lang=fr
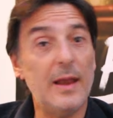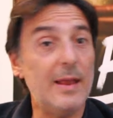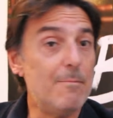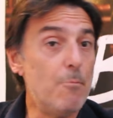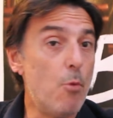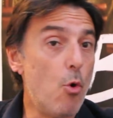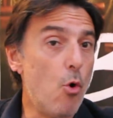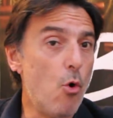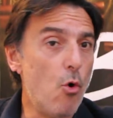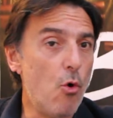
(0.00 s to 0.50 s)
les
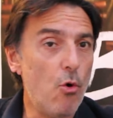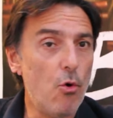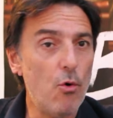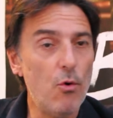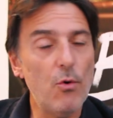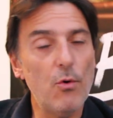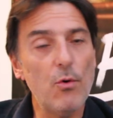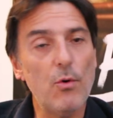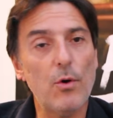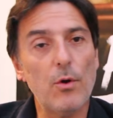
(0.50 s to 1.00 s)

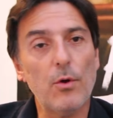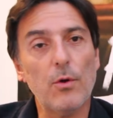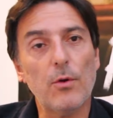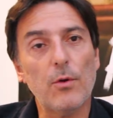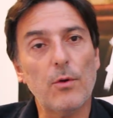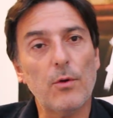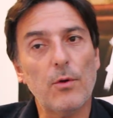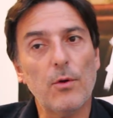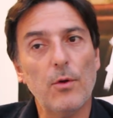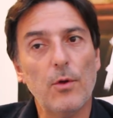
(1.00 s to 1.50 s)
mots, euh,
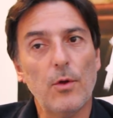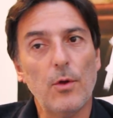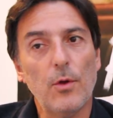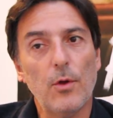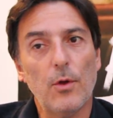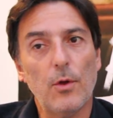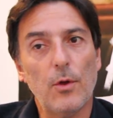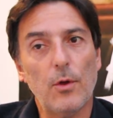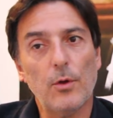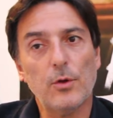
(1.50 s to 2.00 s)

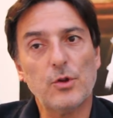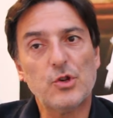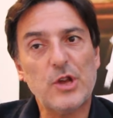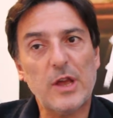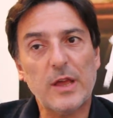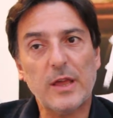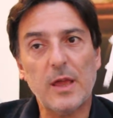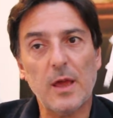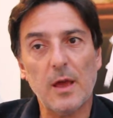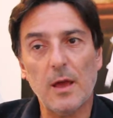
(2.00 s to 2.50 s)
euh,
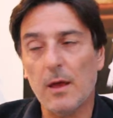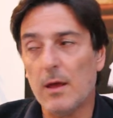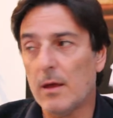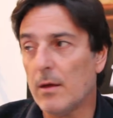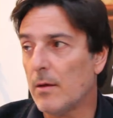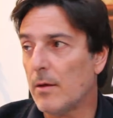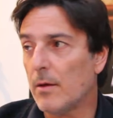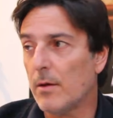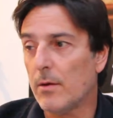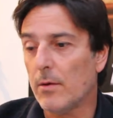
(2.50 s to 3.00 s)

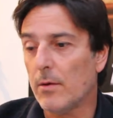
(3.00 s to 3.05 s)
chacun